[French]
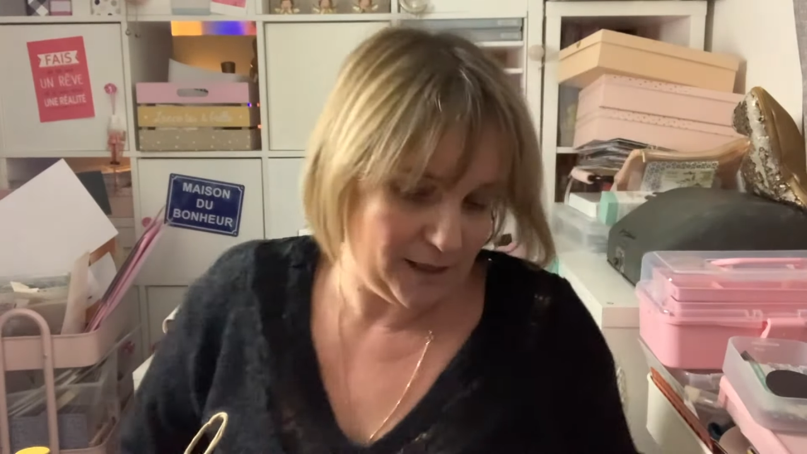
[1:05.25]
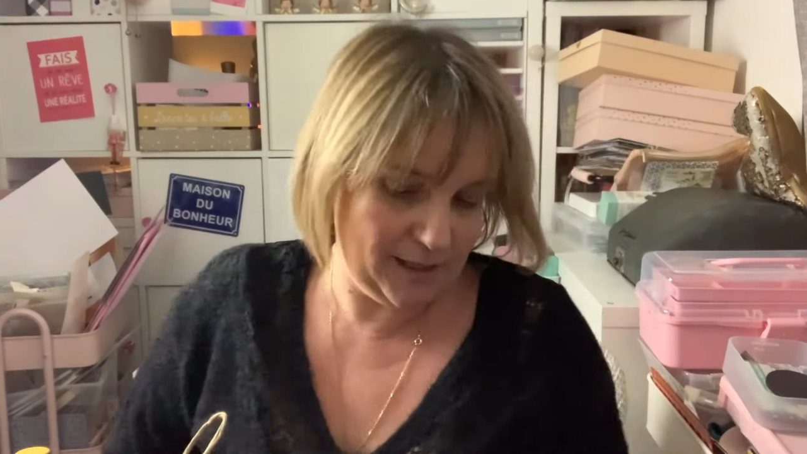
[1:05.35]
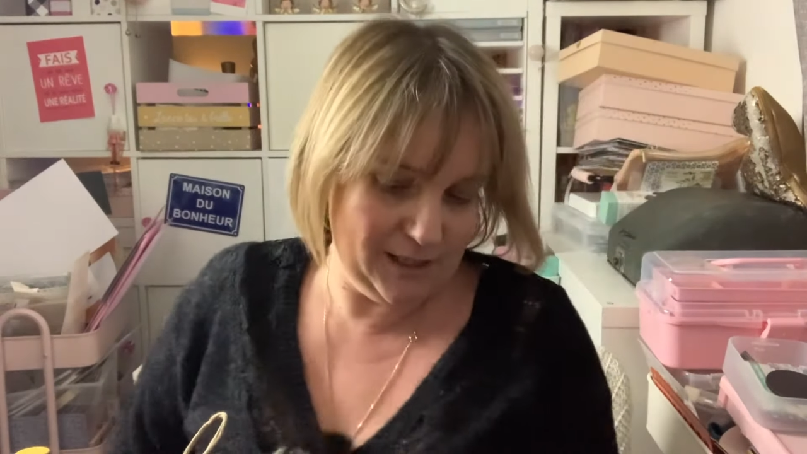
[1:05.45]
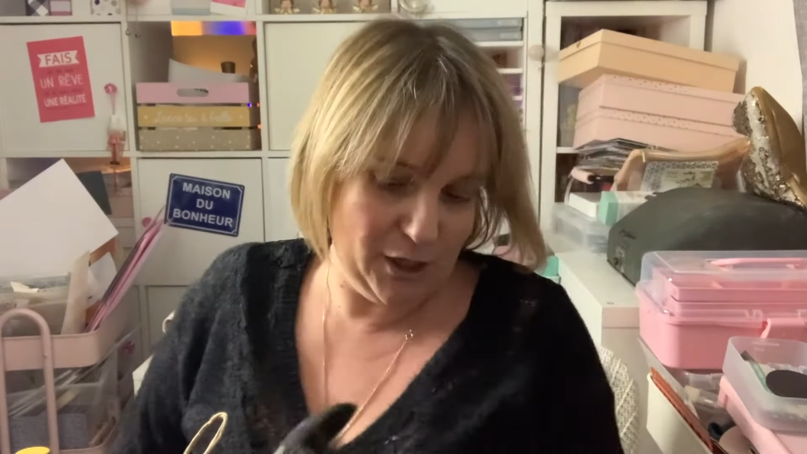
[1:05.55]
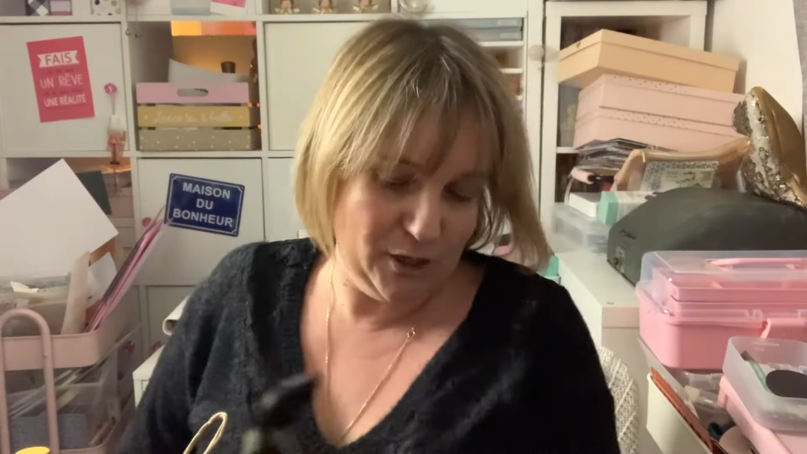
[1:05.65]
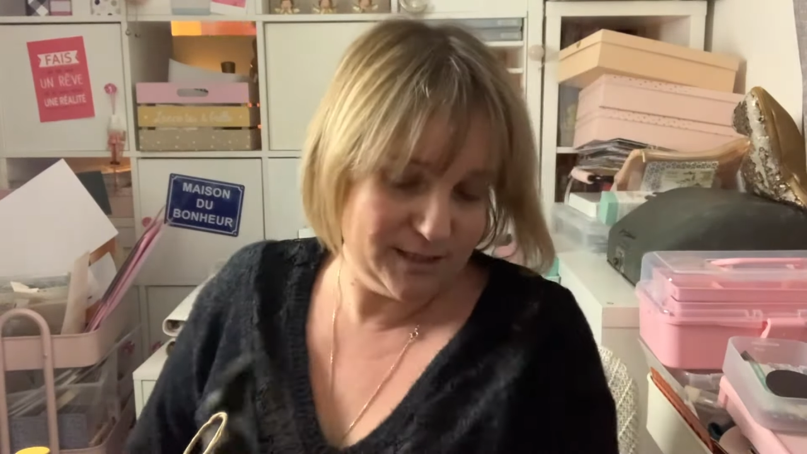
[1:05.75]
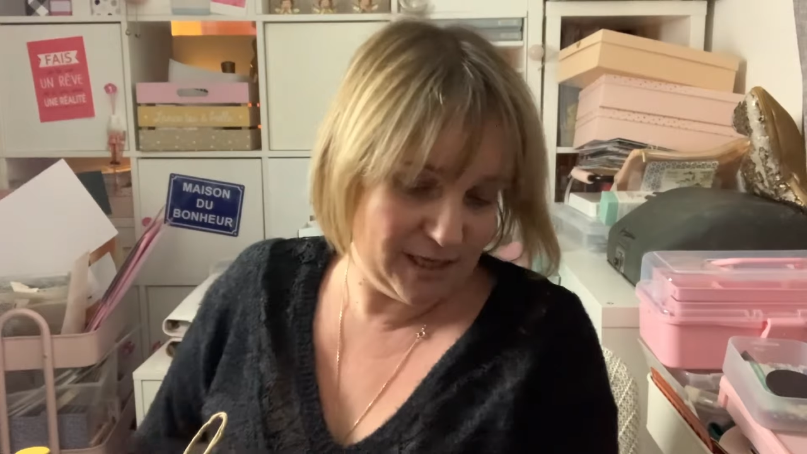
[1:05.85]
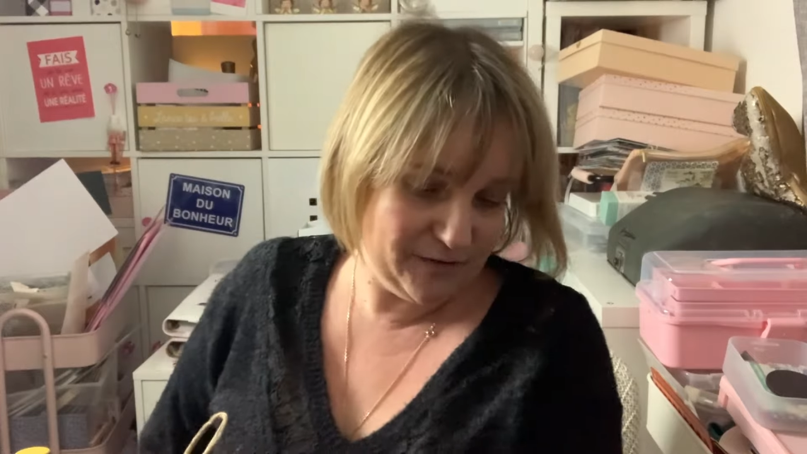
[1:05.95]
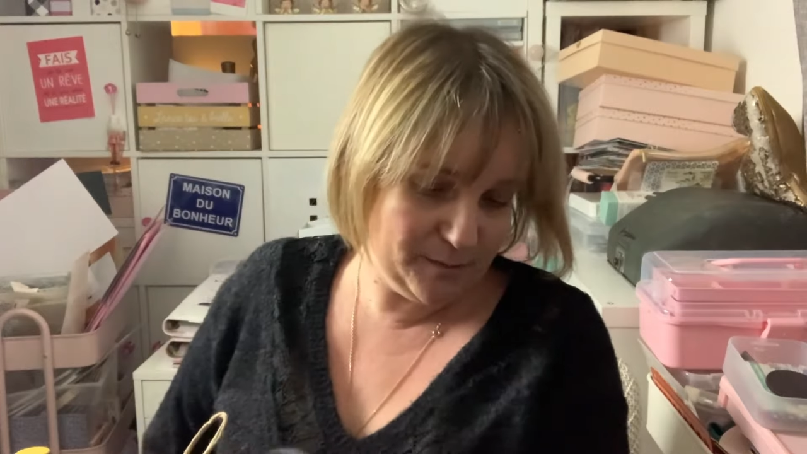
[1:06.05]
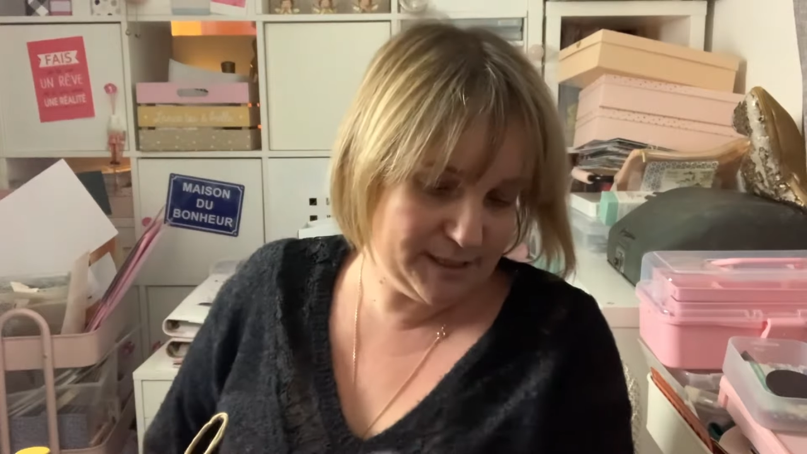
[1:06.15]
Et euh,
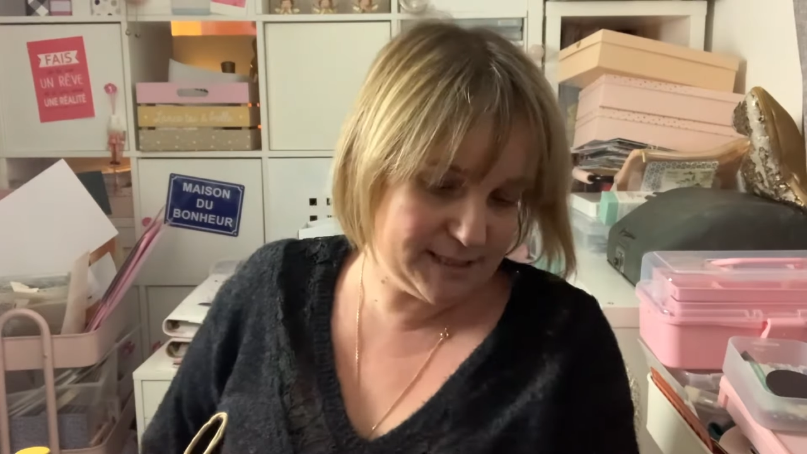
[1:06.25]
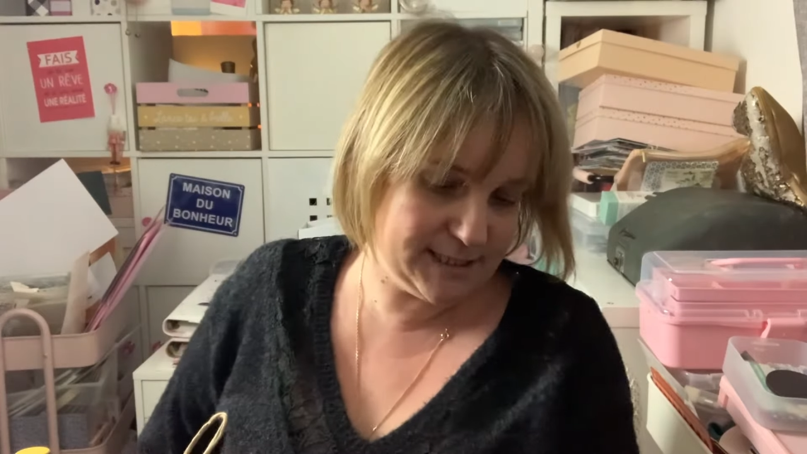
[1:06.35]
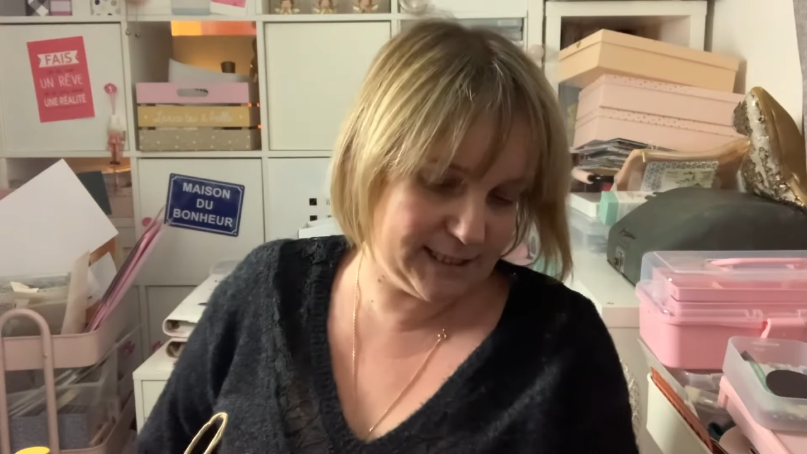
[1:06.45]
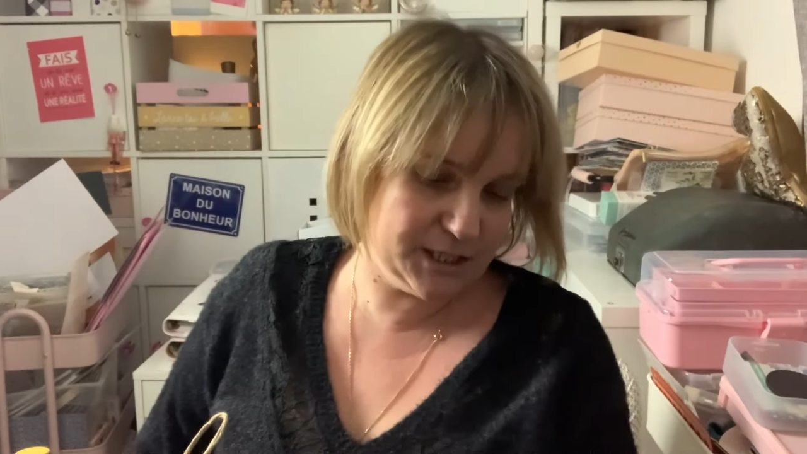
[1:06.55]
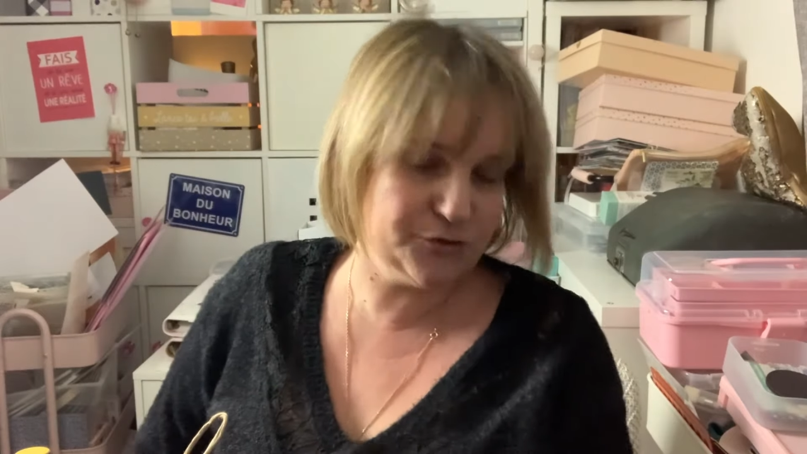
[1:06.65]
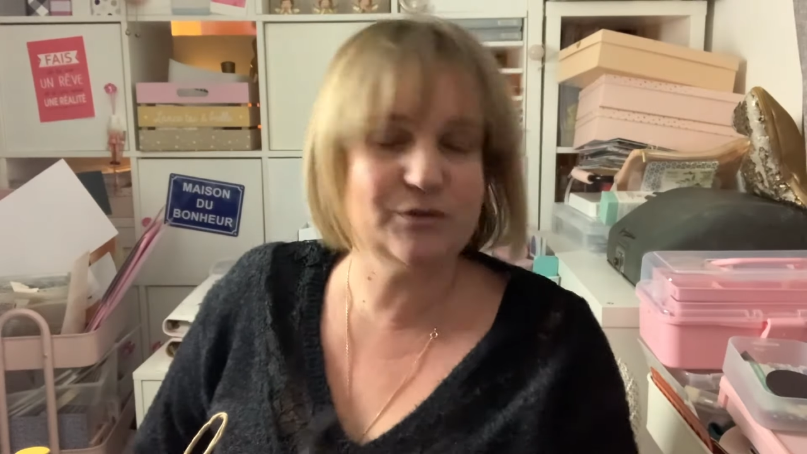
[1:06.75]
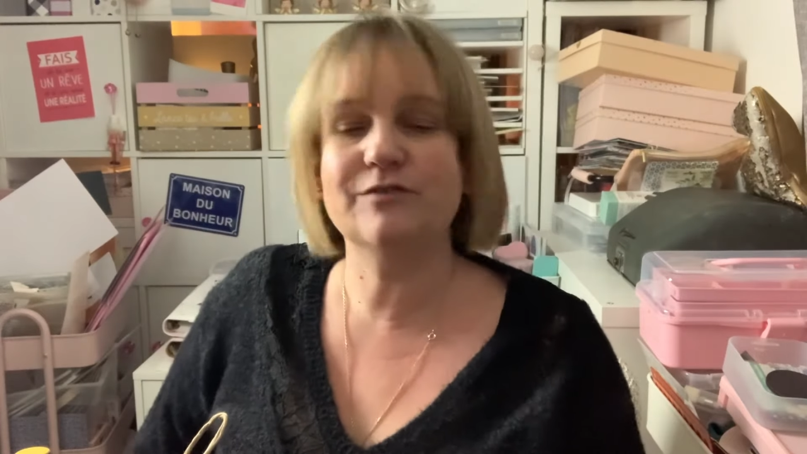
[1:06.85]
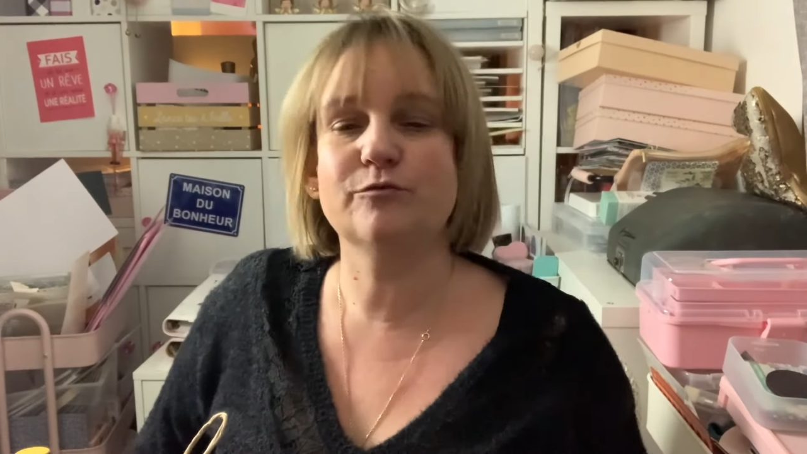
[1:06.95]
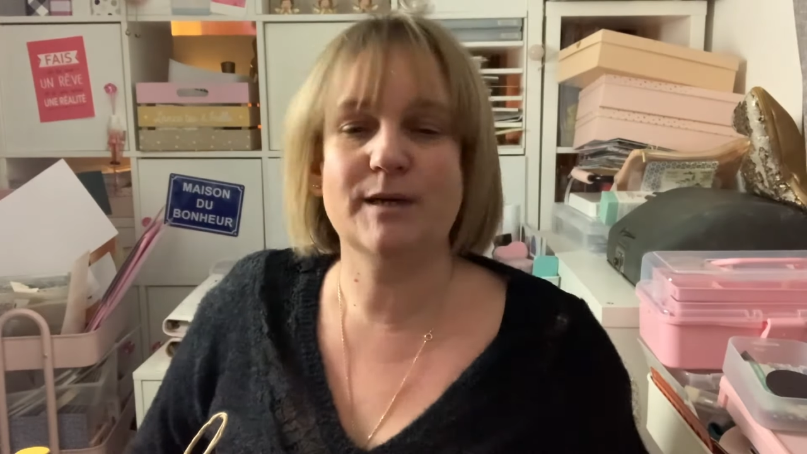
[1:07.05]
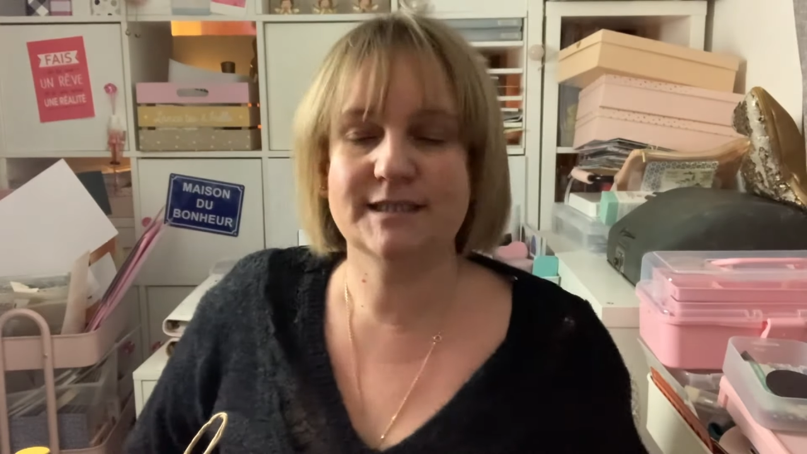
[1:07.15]
ça fait plaisir et je voulais
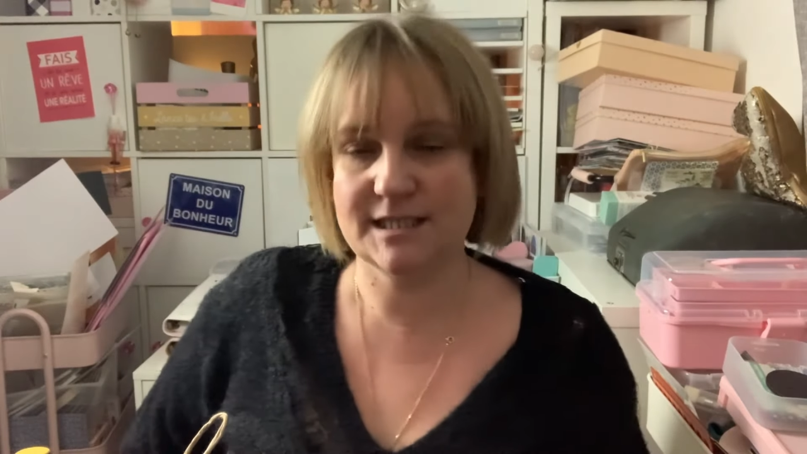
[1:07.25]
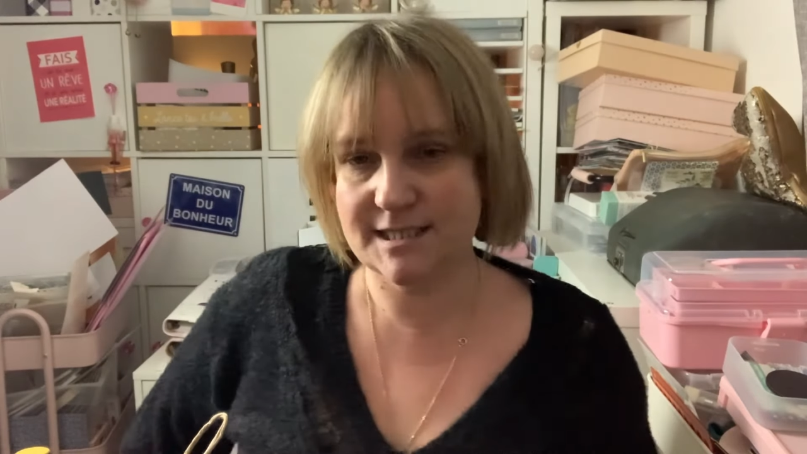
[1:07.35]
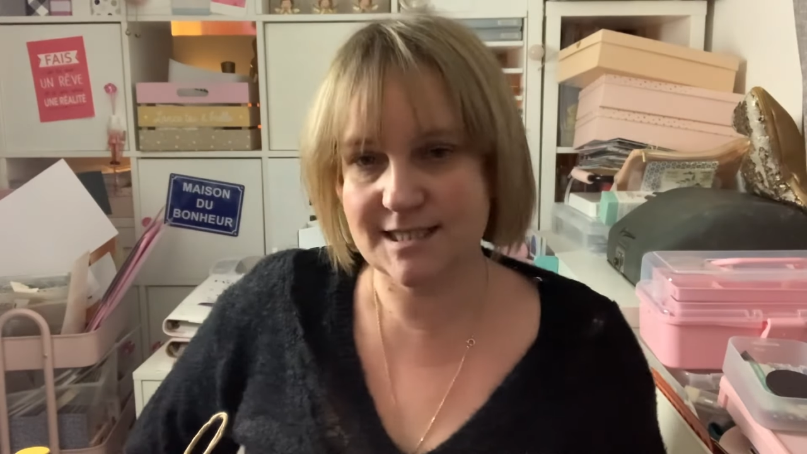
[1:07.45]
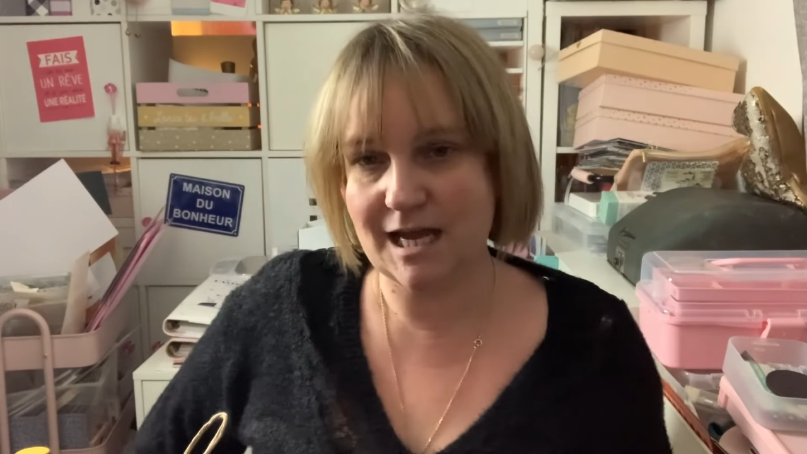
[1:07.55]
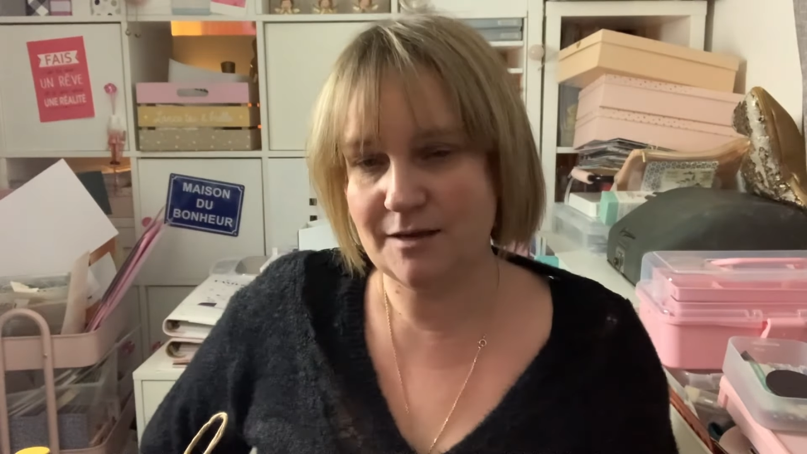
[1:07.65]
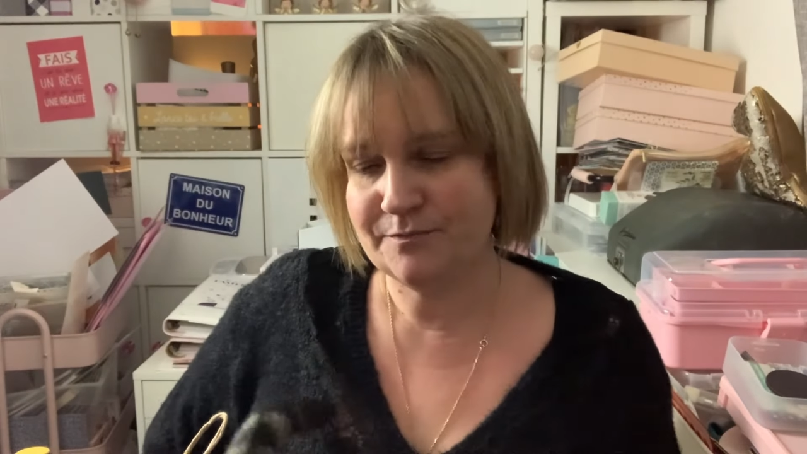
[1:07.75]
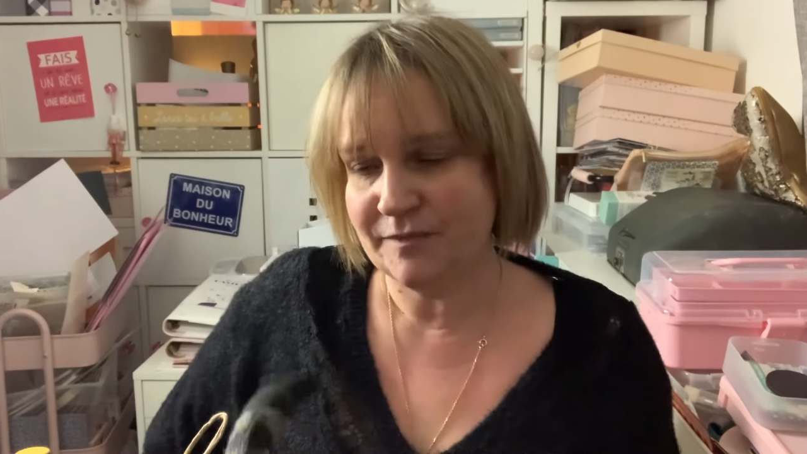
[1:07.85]
vous partager ça.